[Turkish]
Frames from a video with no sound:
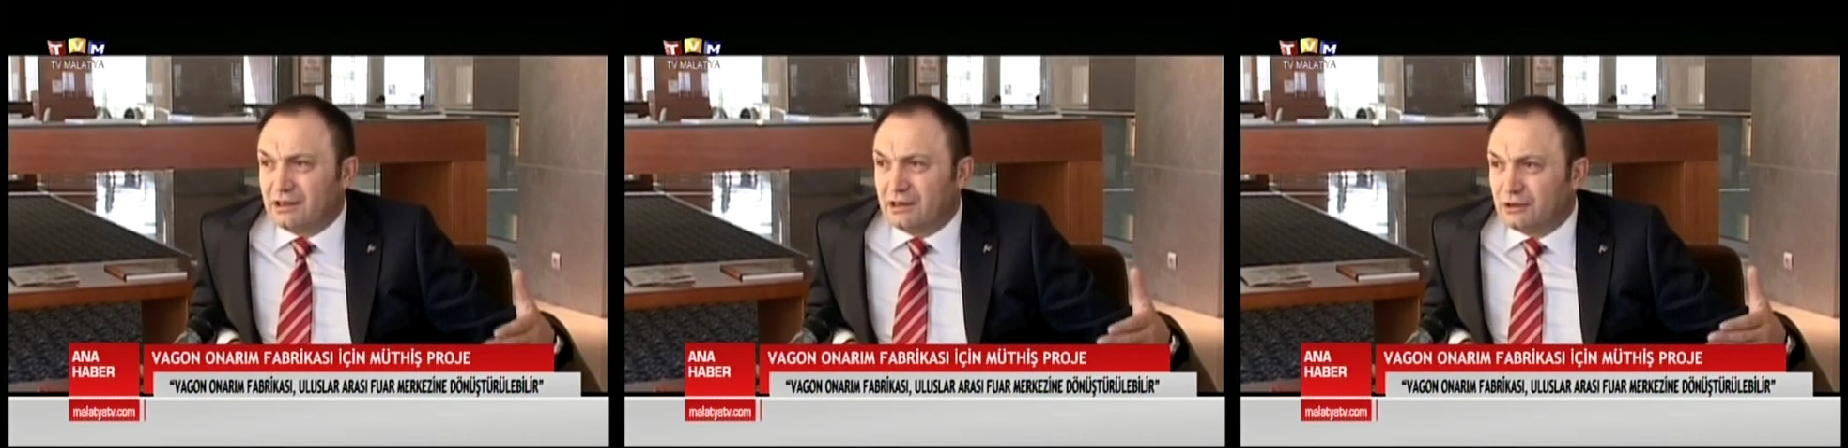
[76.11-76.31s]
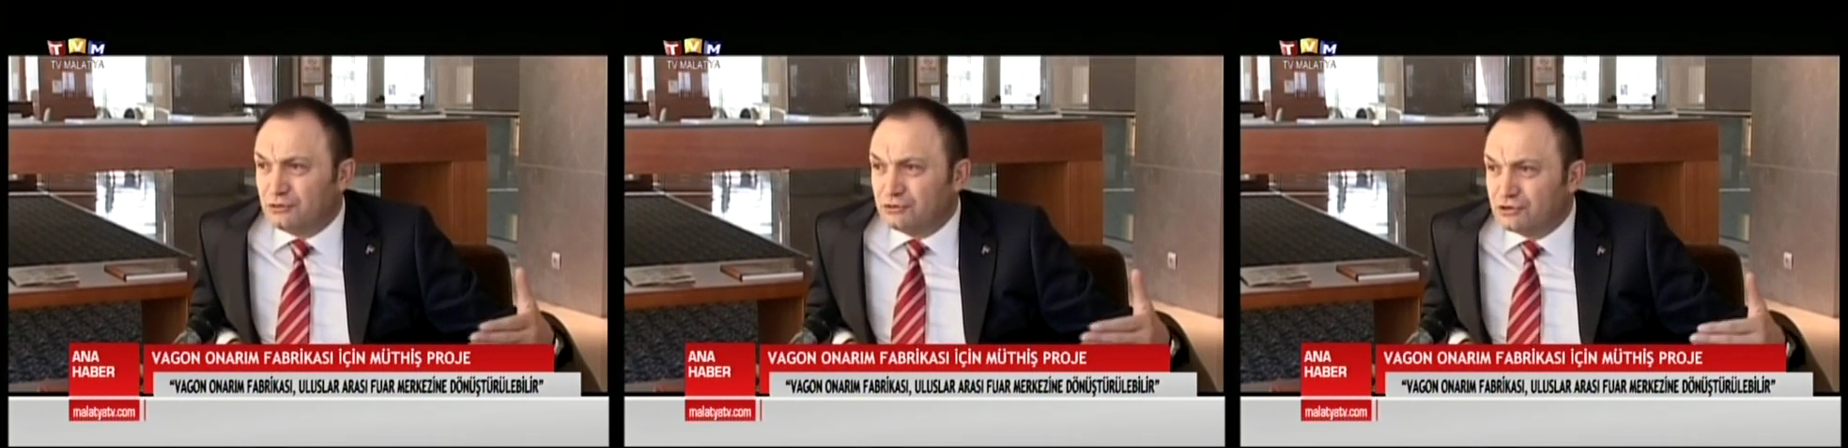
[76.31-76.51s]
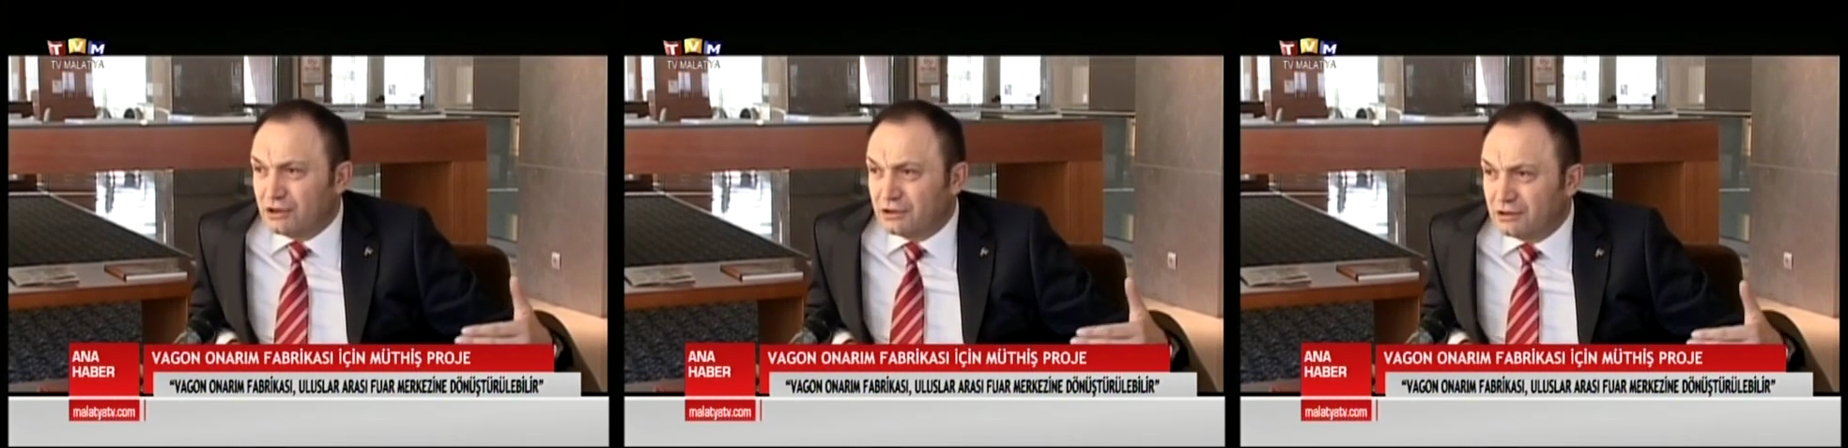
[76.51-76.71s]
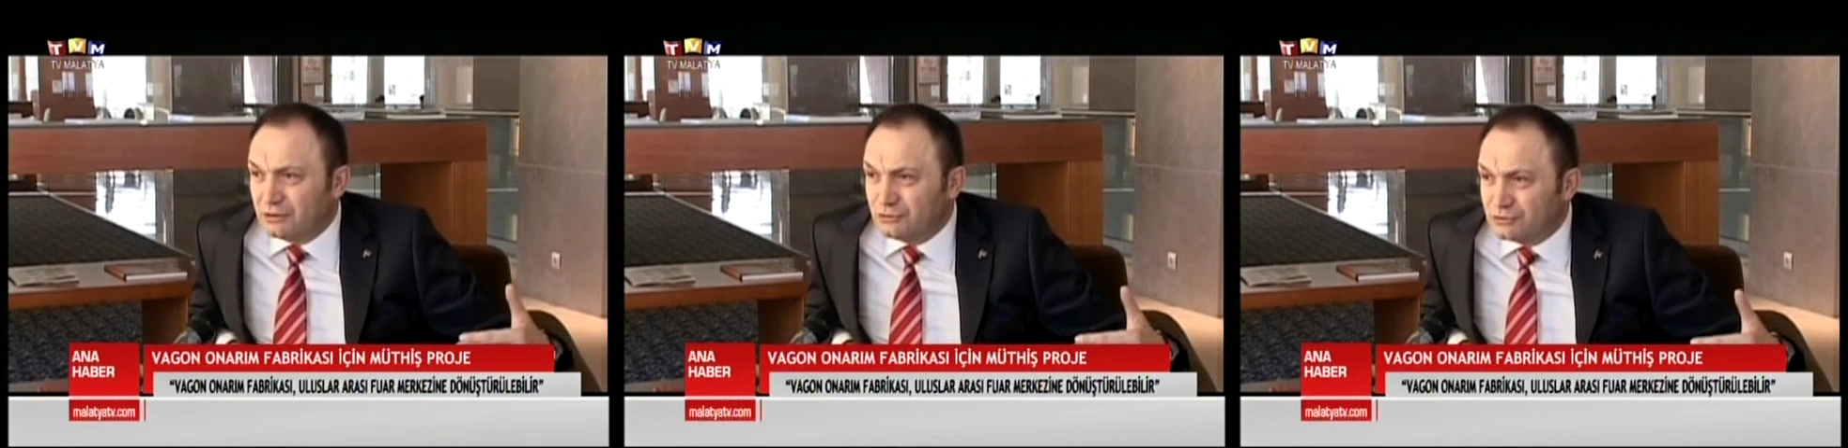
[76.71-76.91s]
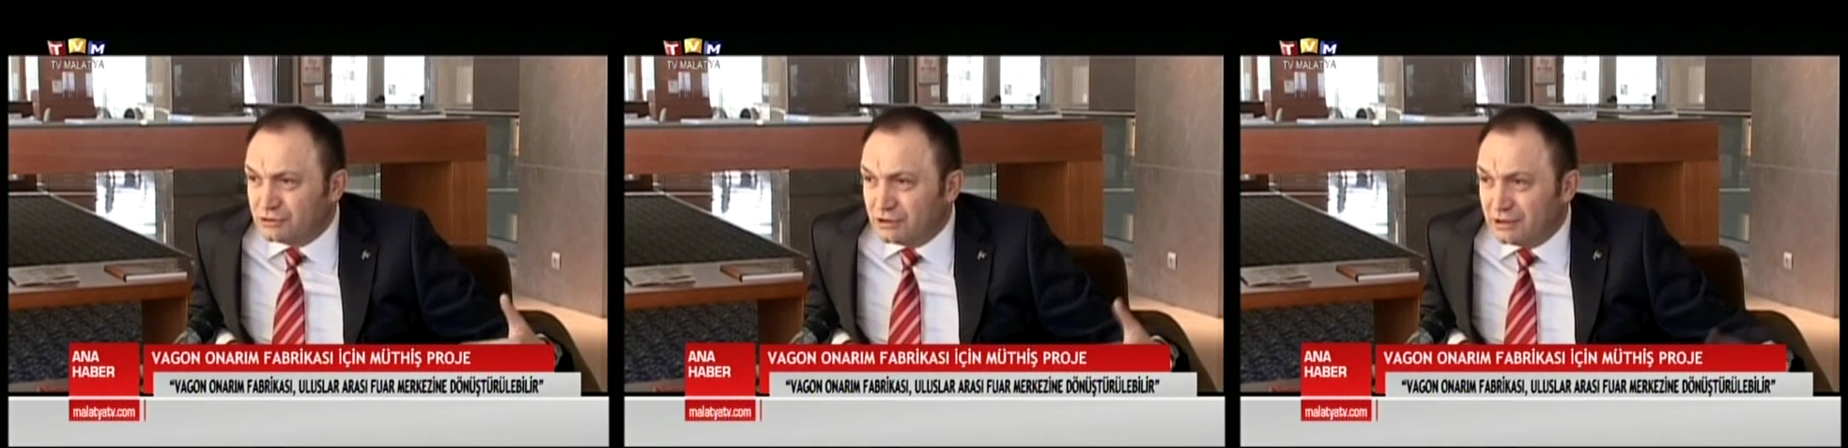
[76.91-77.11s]
gerek
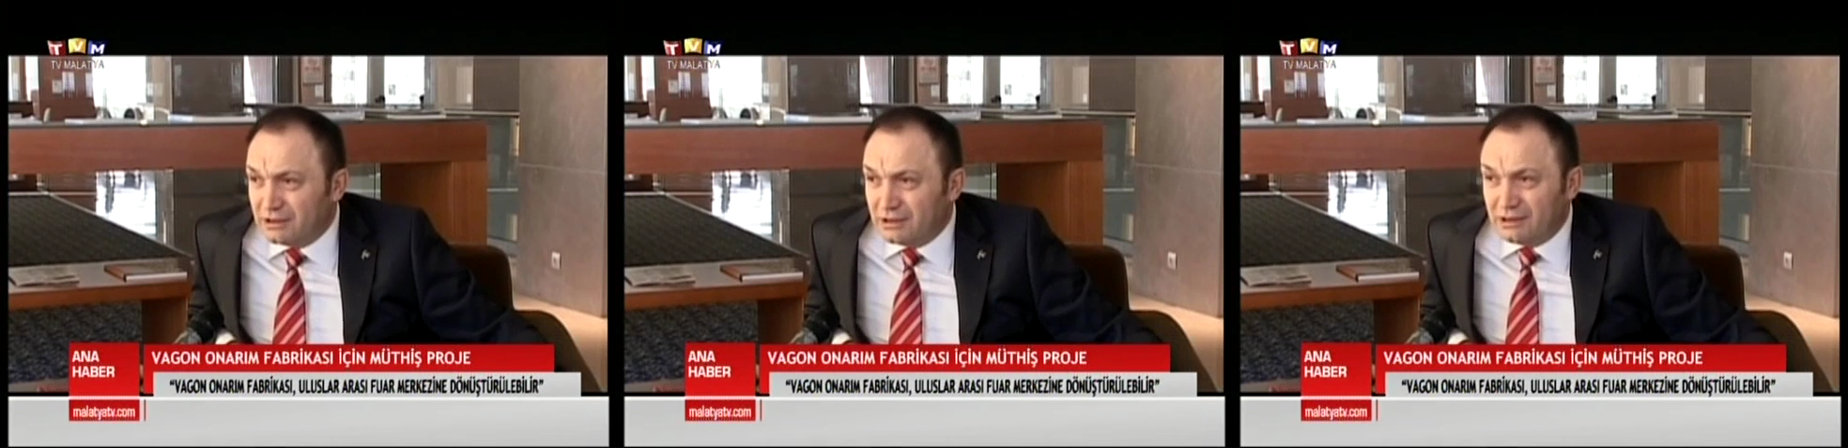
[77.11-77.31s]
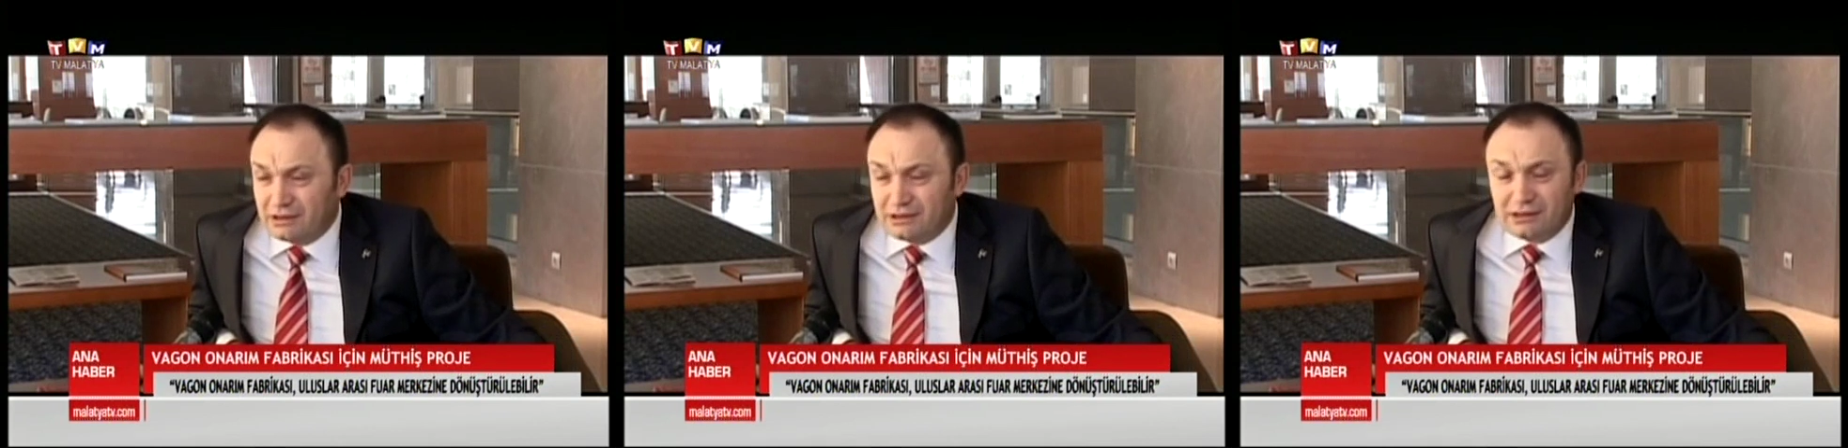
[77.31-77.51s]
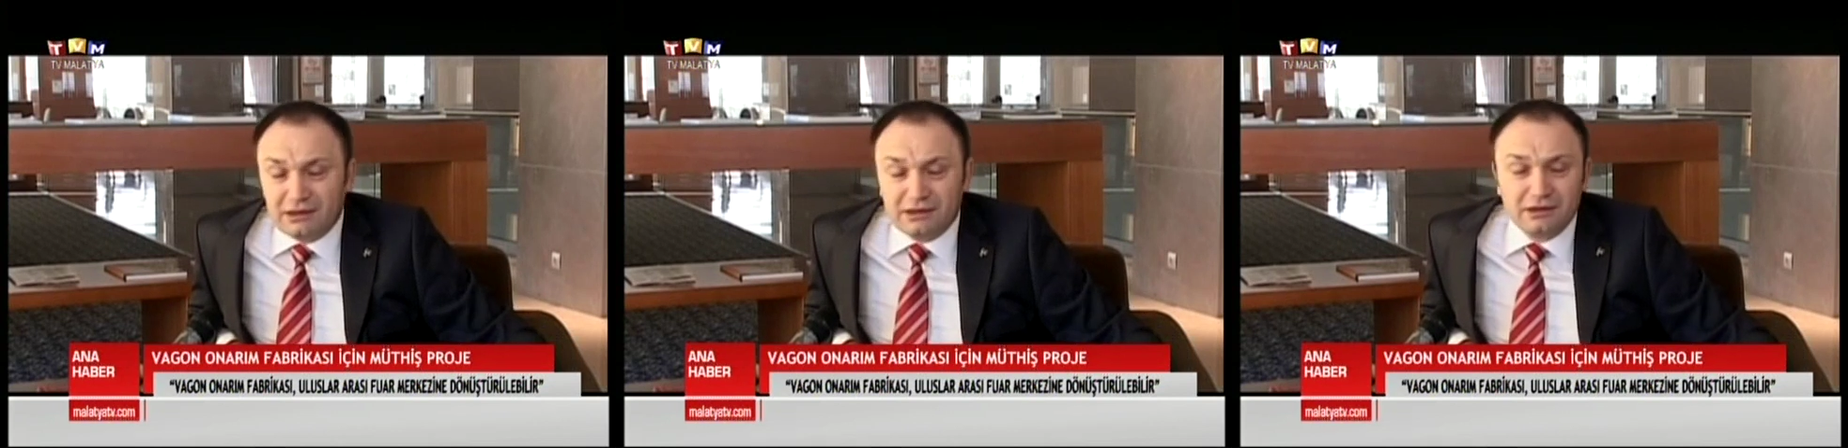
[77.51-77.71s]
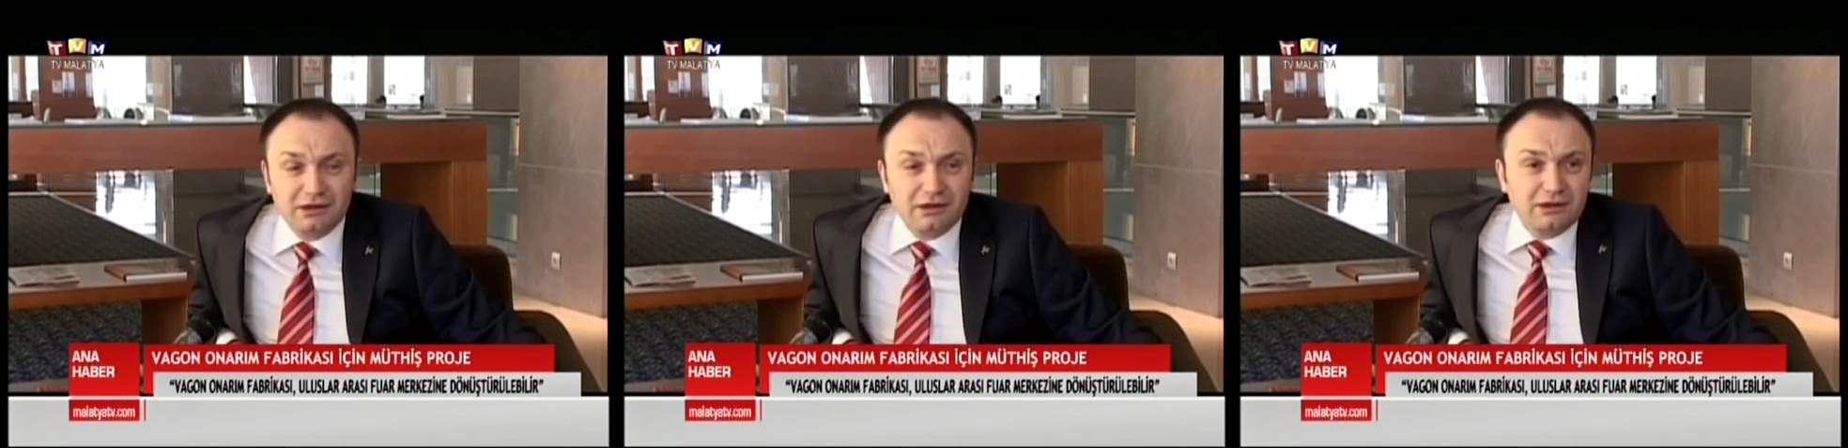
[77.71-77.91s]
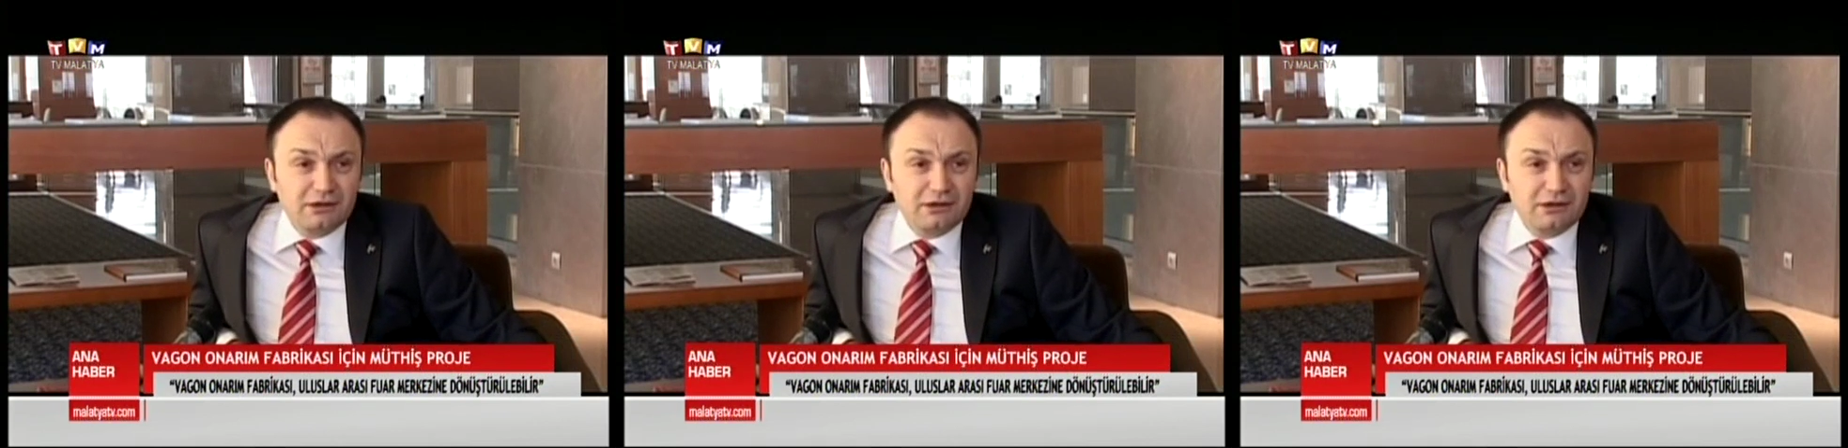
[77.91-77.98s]
uçakla üstten gelirken